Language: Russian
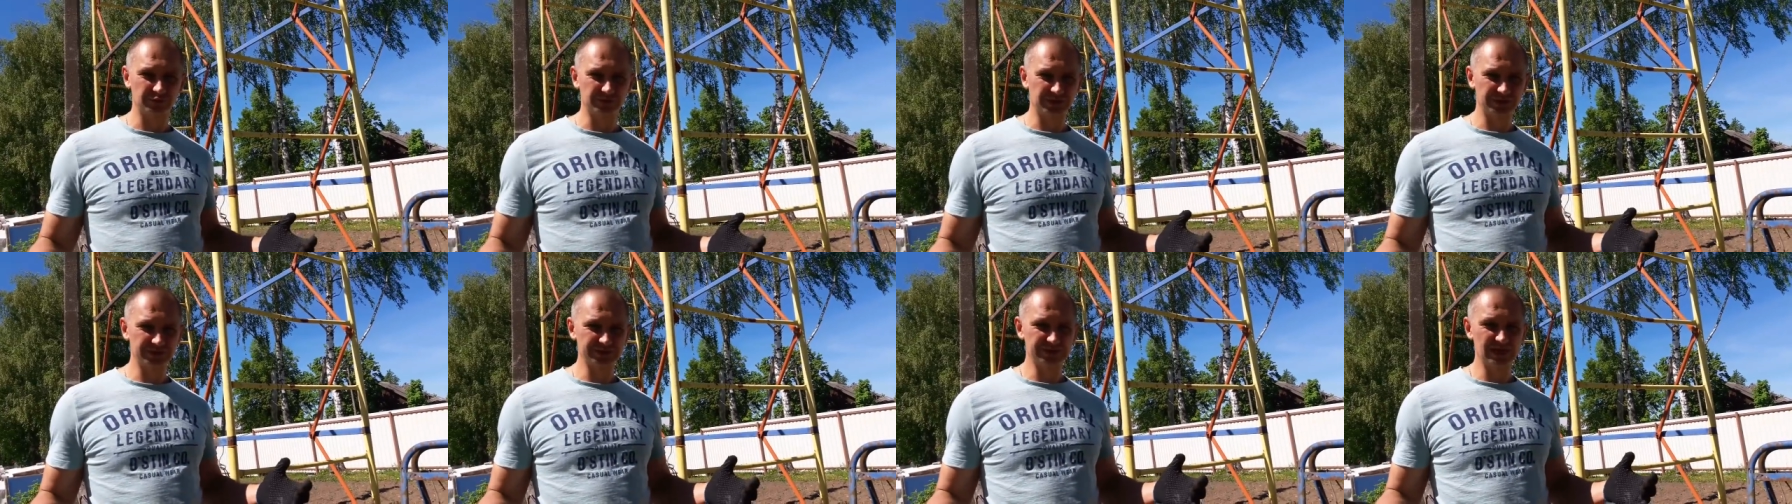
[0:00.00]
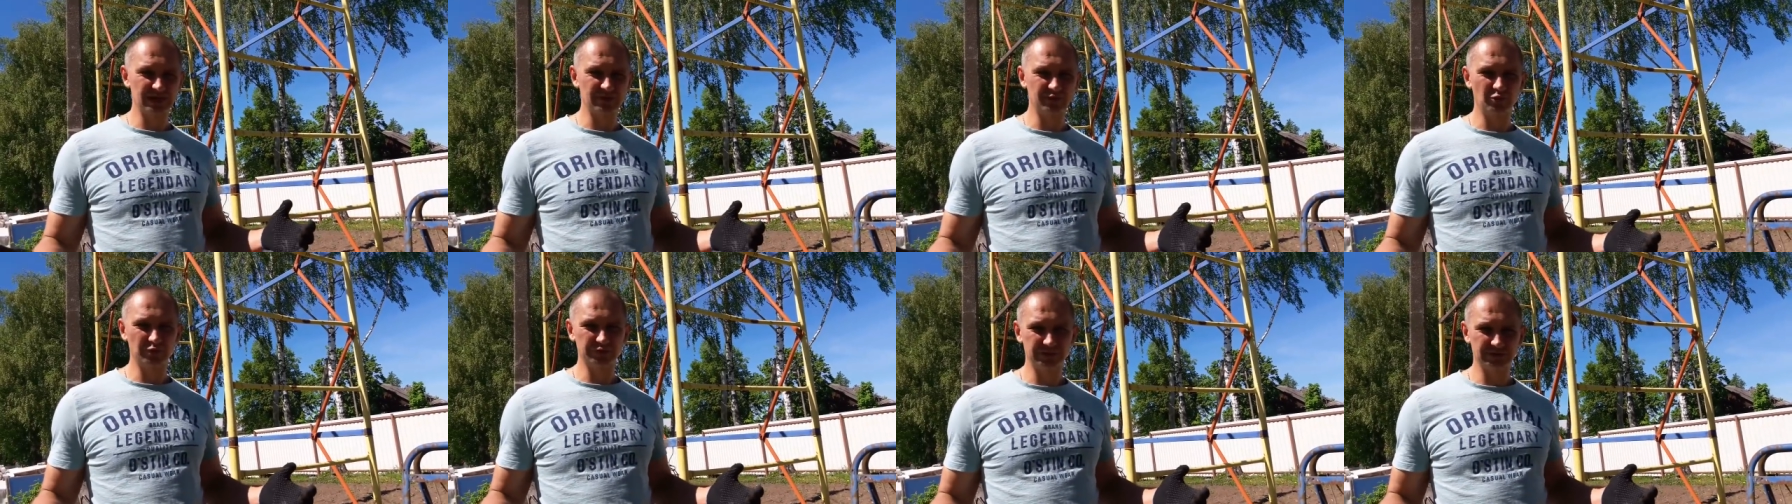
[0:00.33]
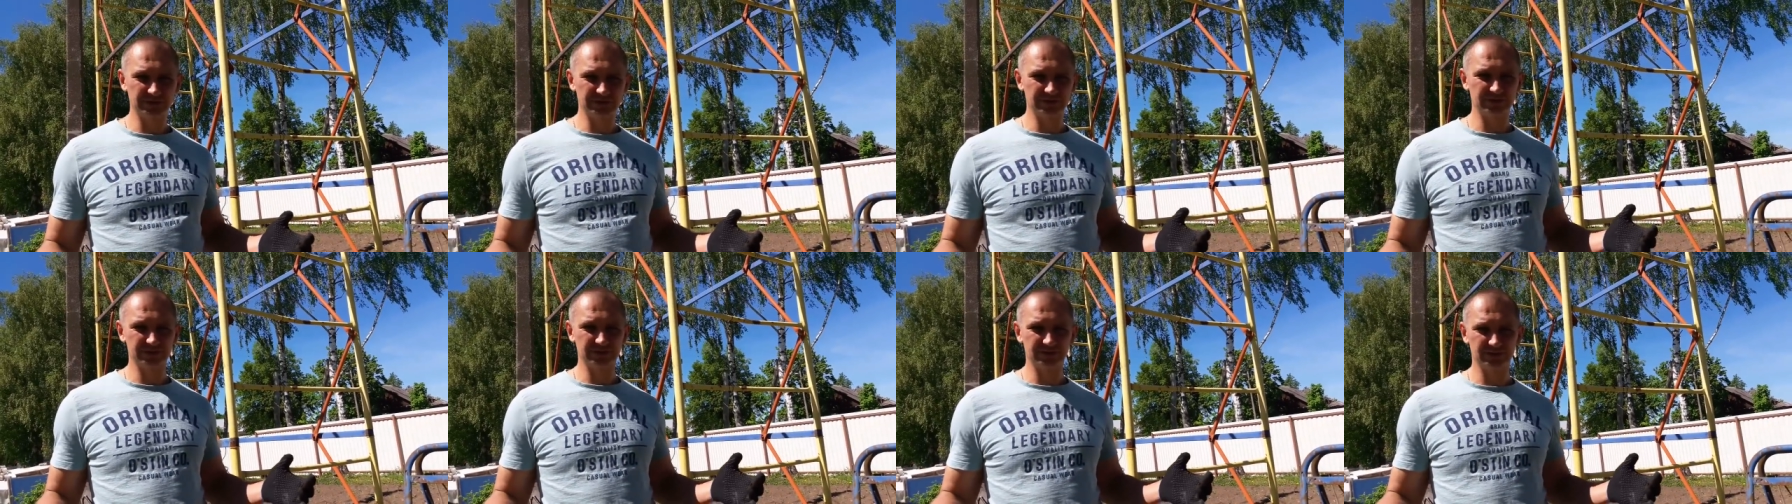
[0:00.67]
Разрывает. разорвет,
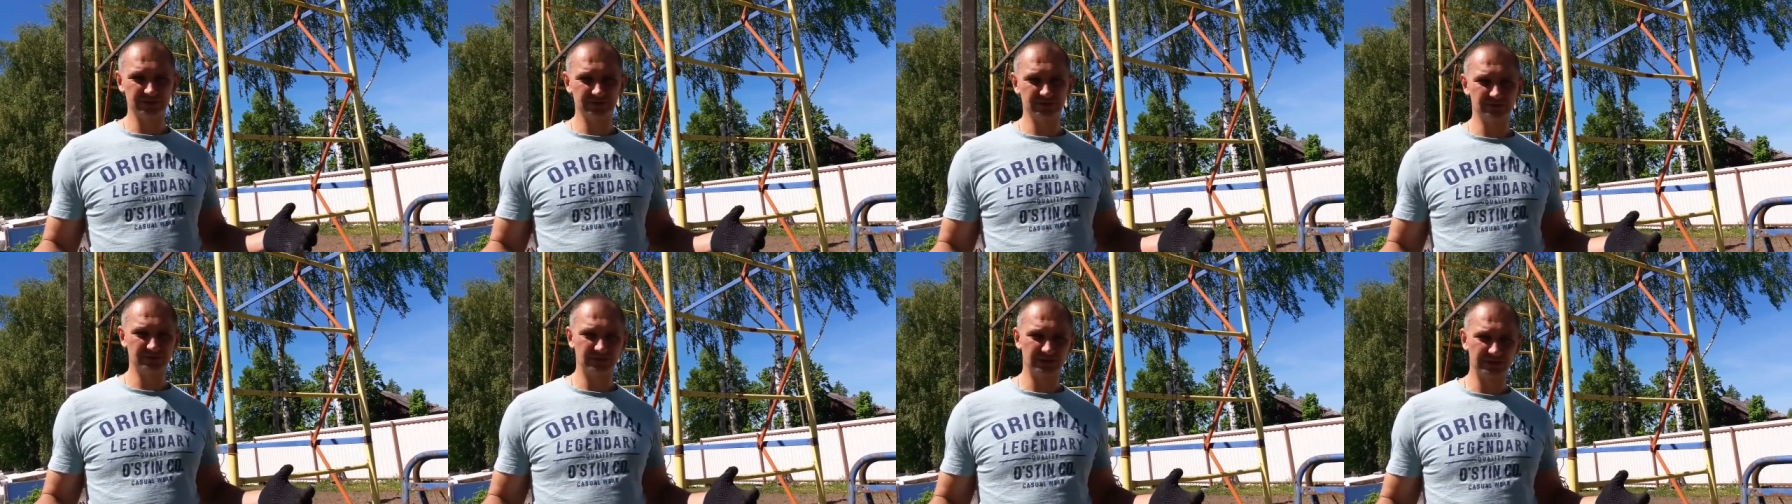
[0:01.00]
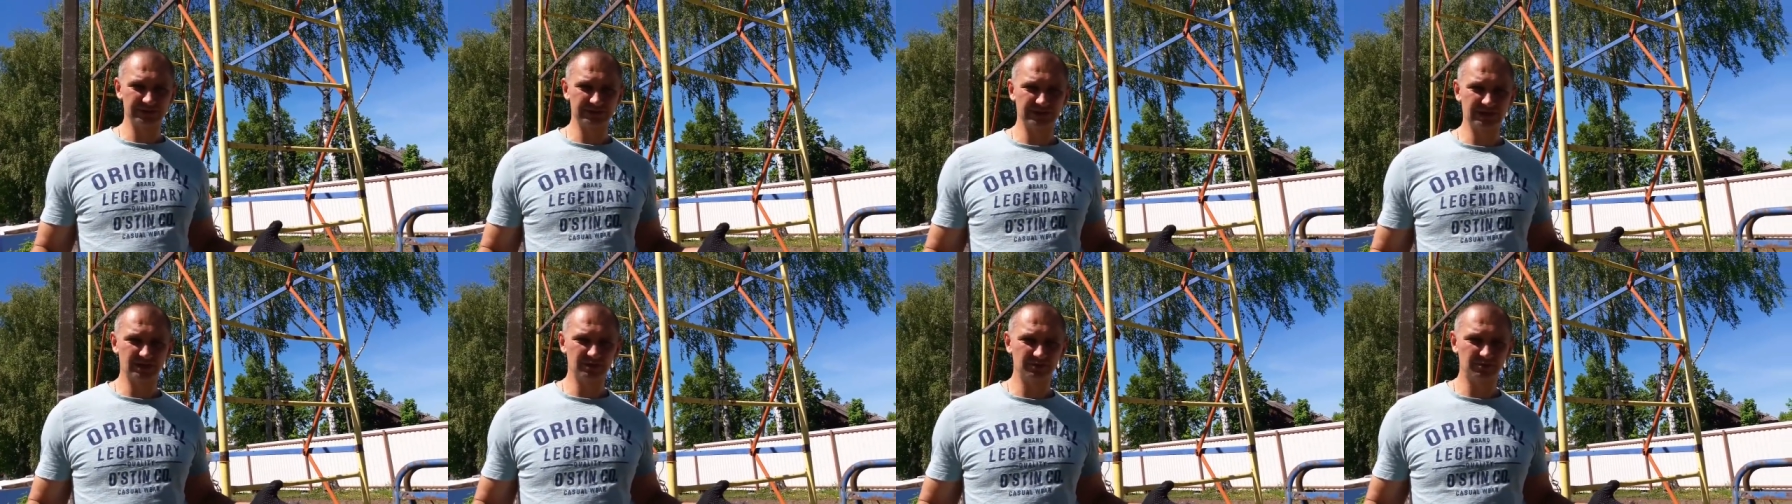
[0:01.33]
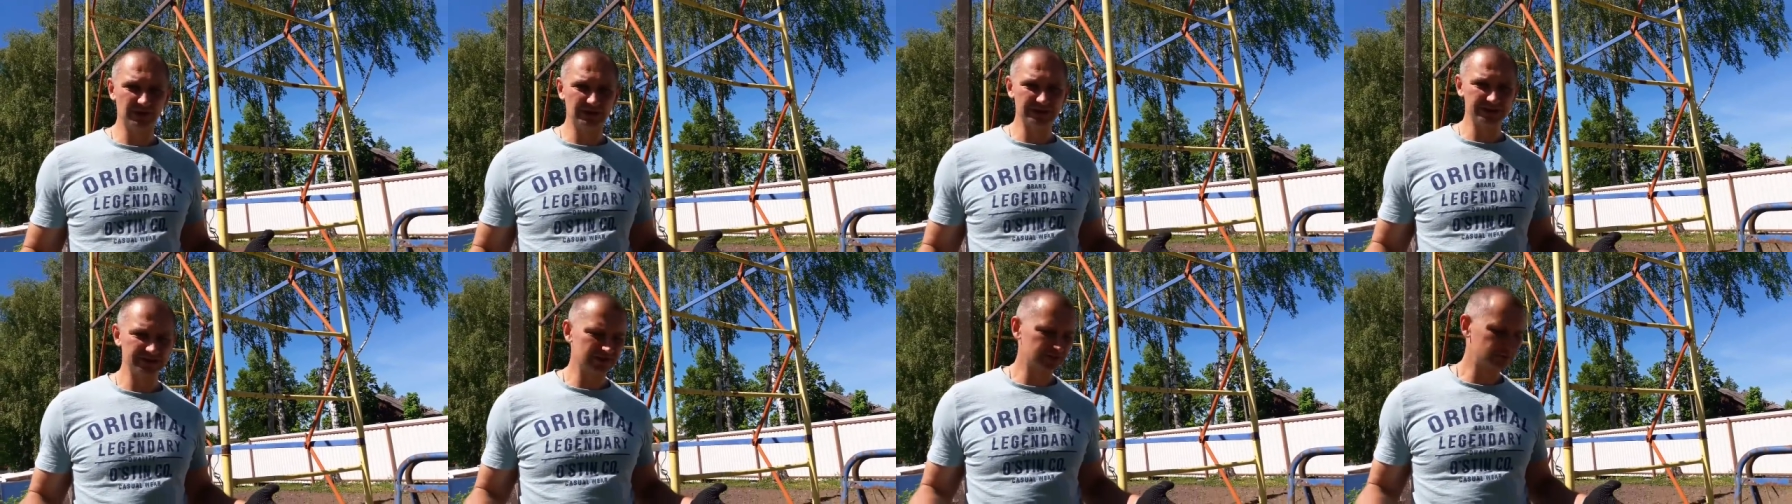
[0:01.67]
э,
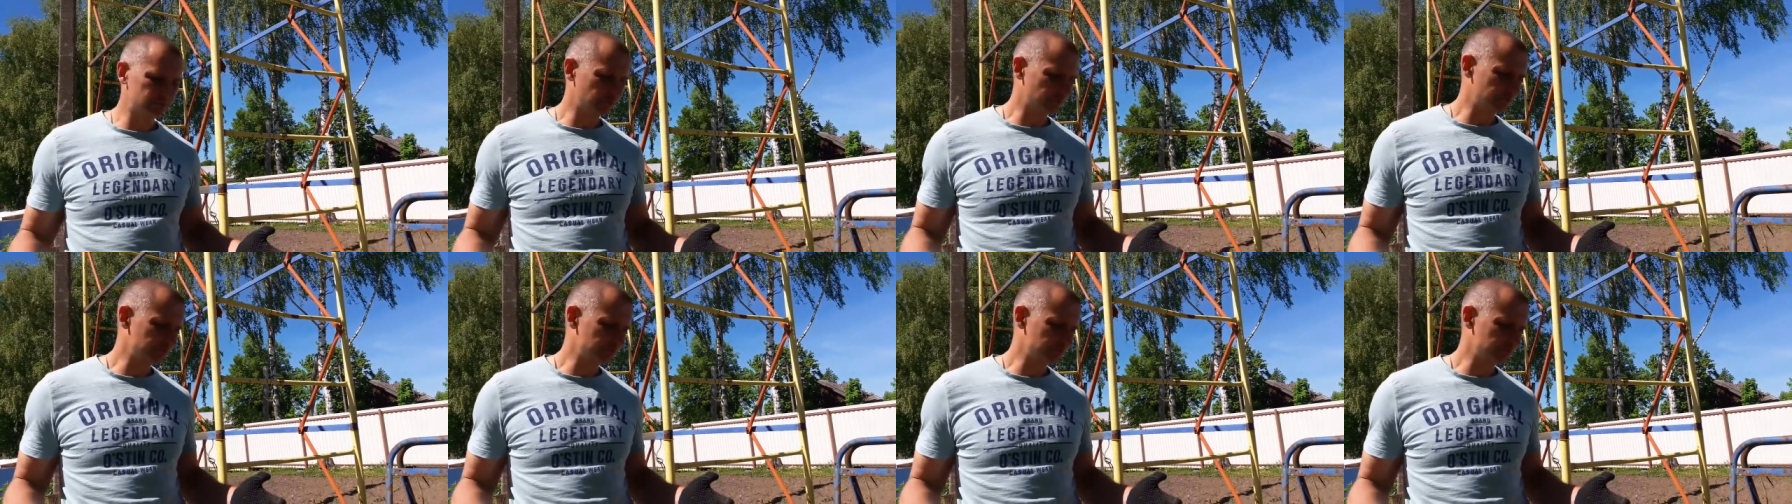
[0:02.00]
расколбасит, в